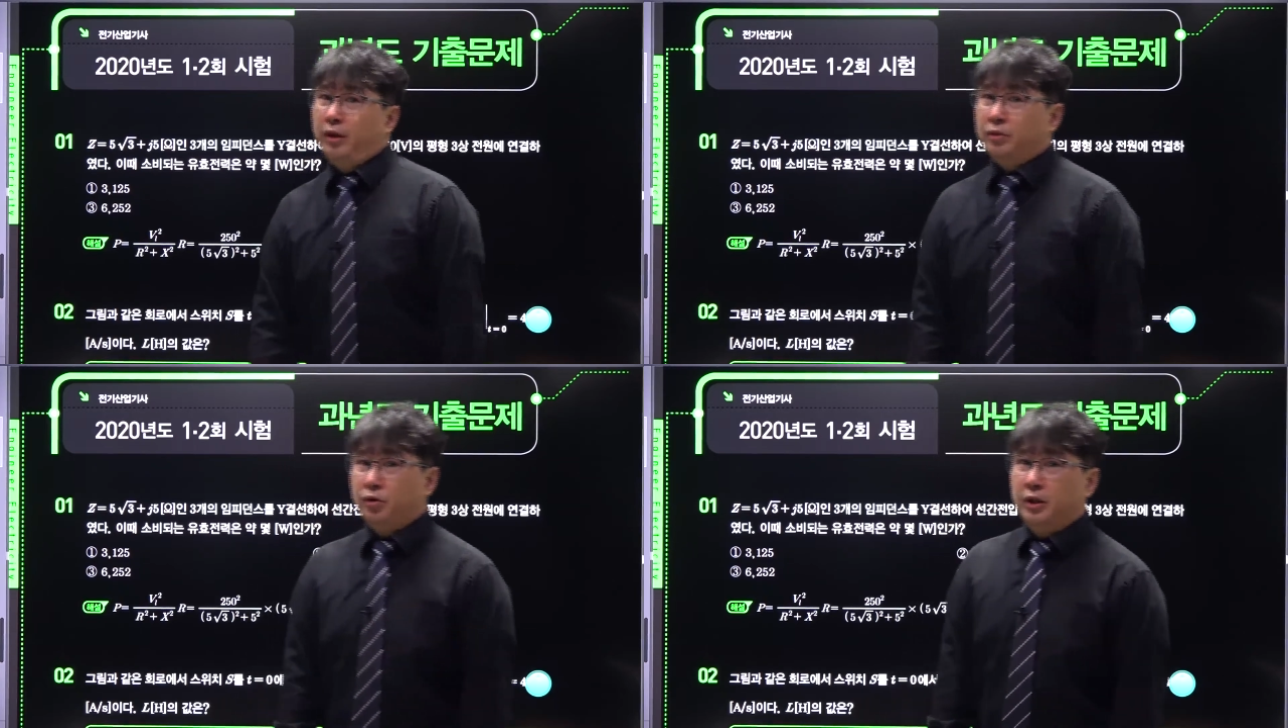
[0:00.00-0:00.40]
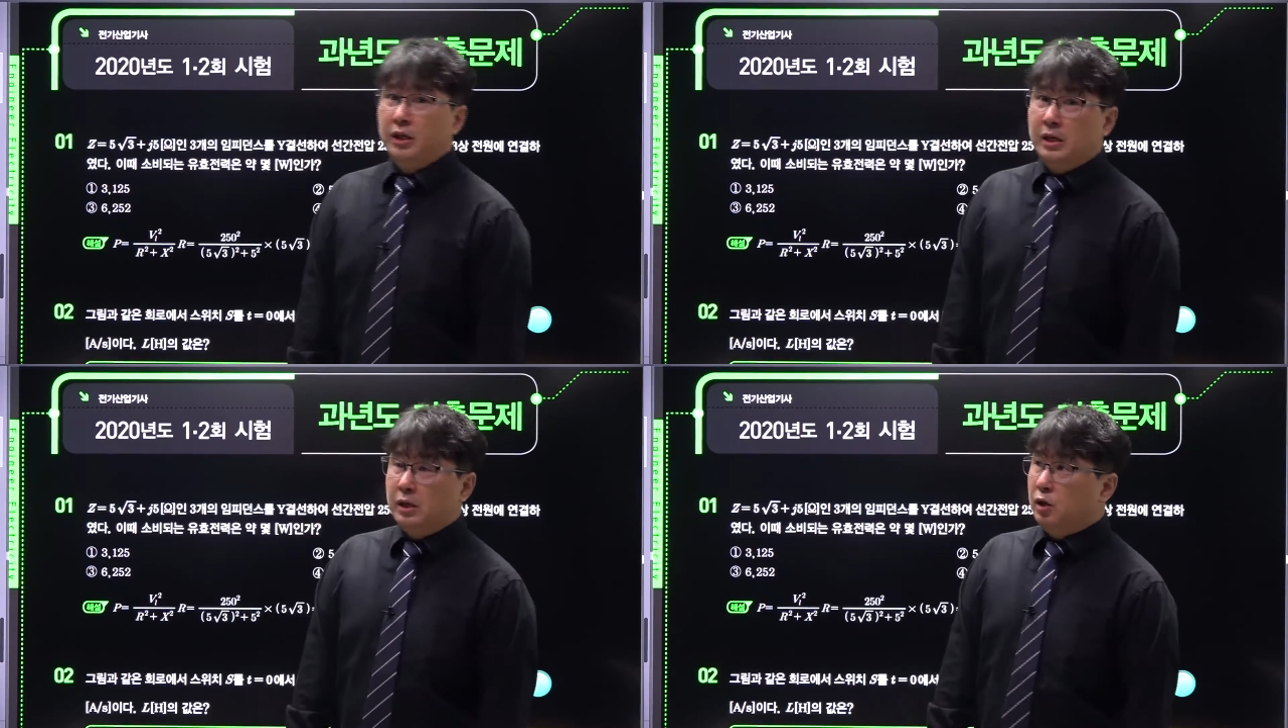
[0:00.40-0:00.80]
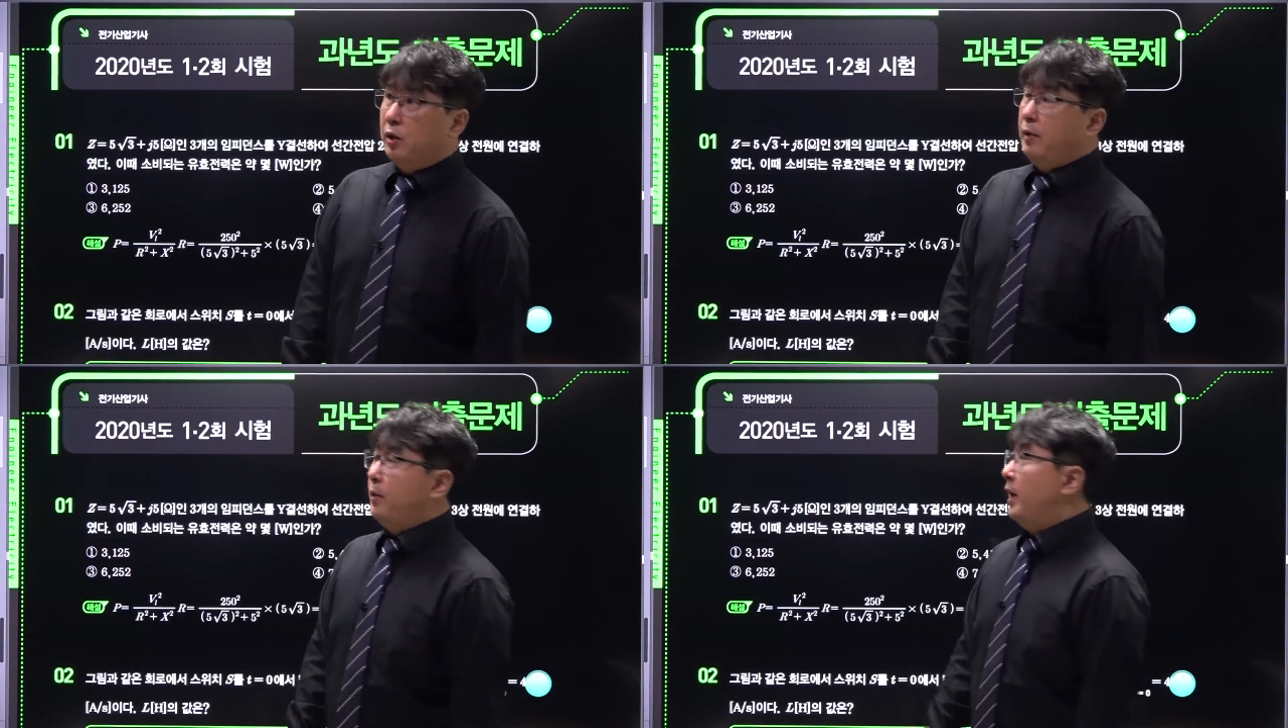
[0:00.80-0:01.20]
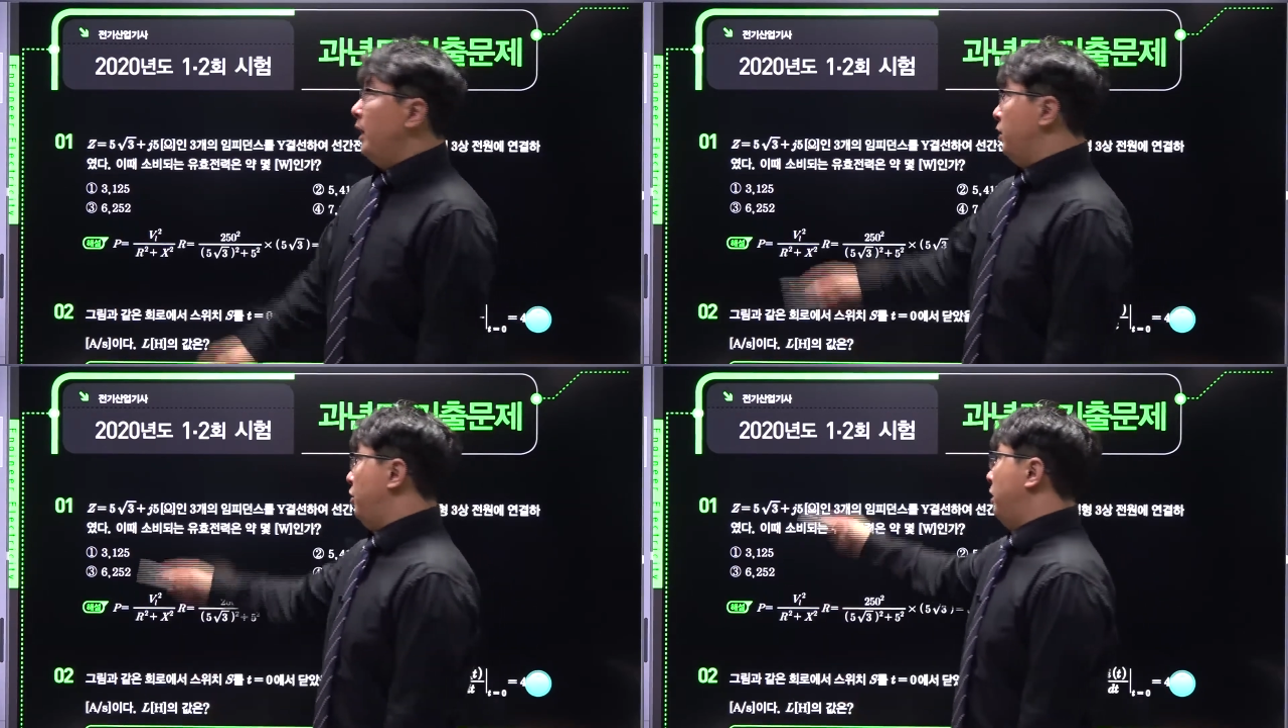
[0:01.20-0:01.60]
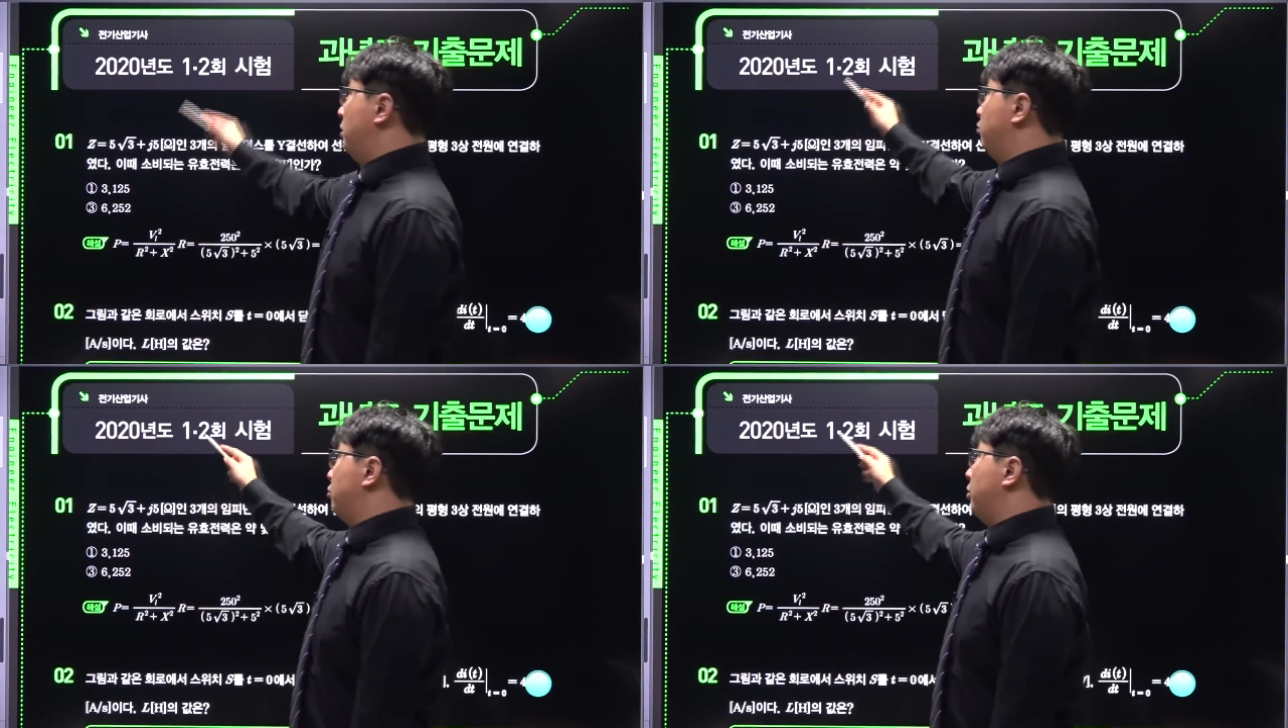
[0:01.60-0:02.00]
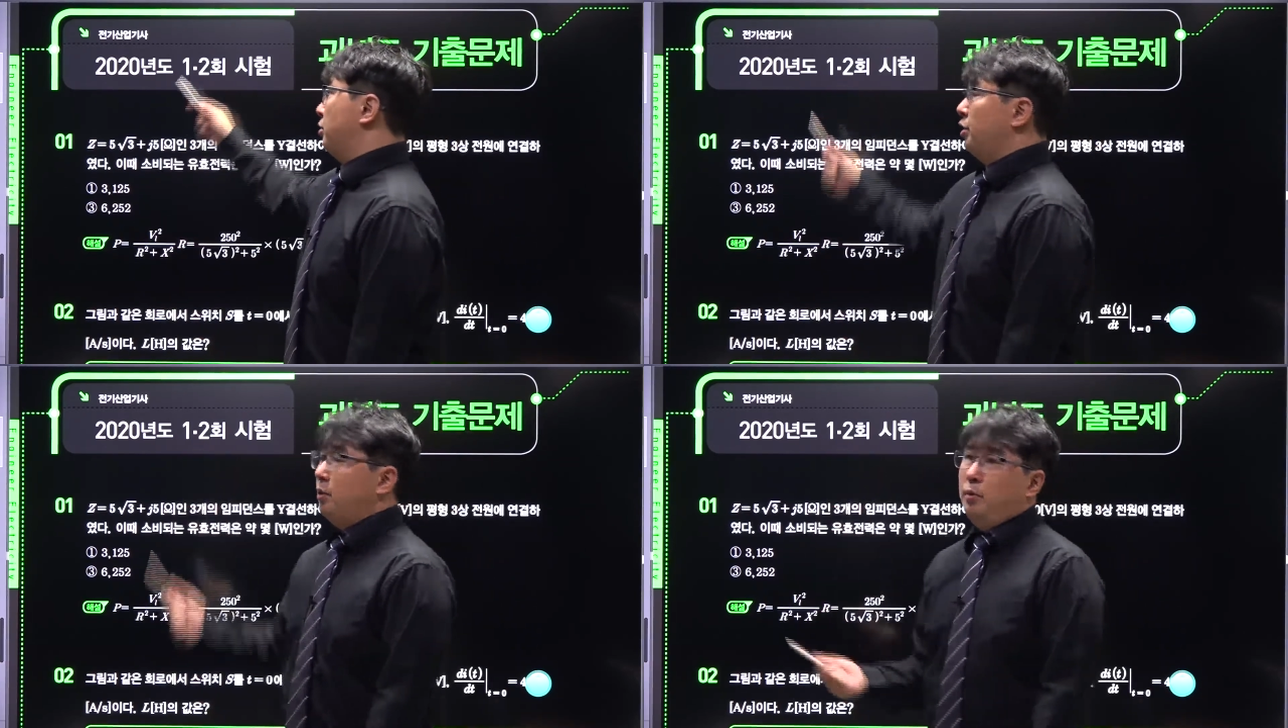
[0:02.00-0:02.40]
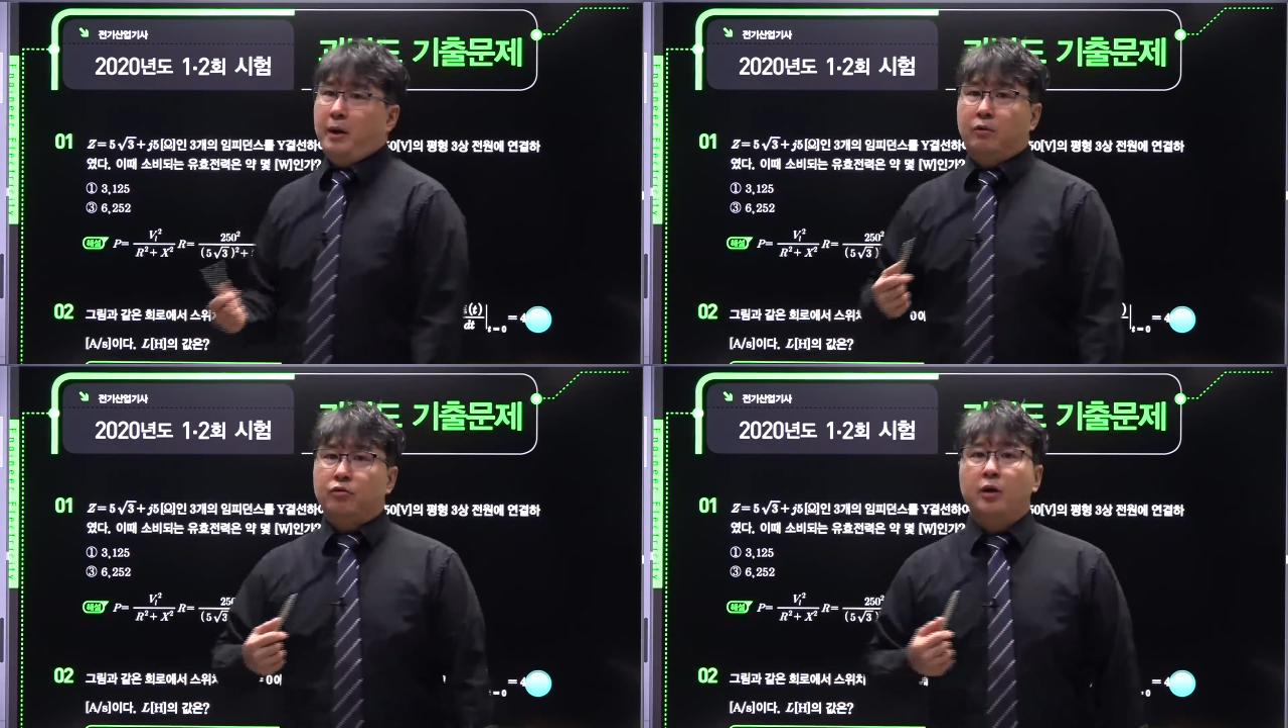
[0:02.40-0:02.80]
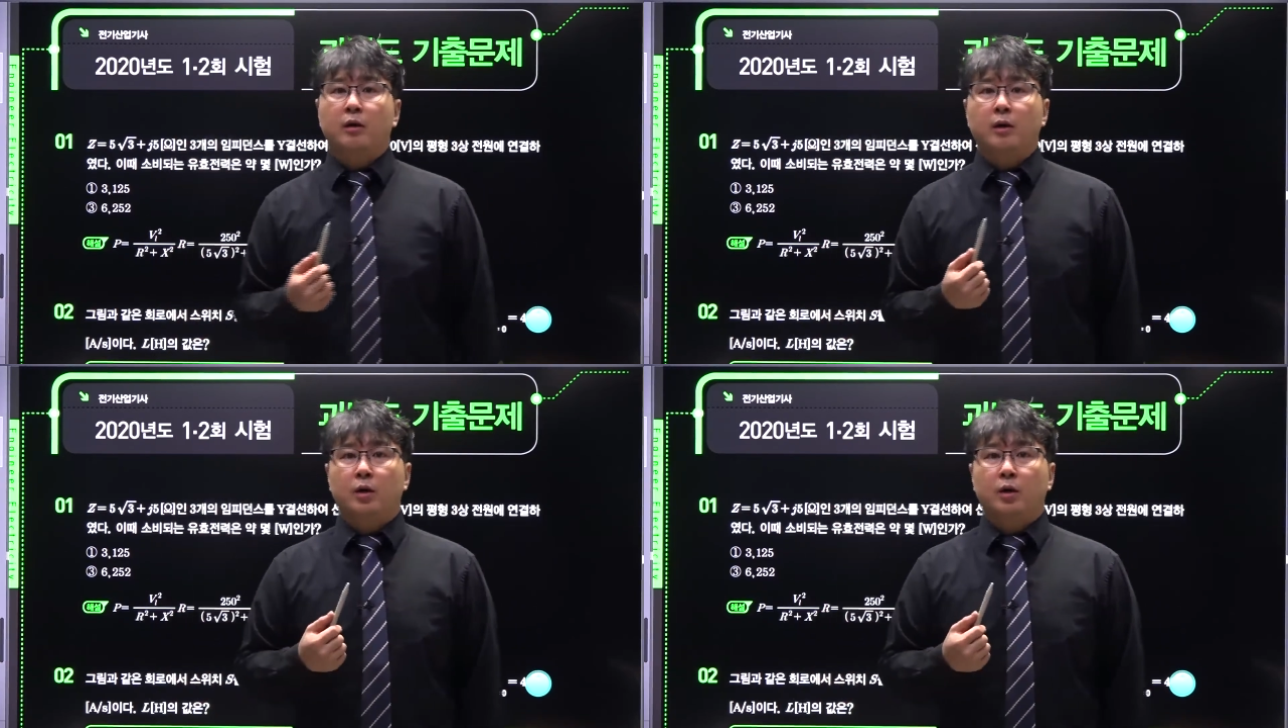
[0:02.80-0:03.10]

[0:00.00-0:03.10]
그래서 1회와 2회를 묶어서 시험을 봤고요.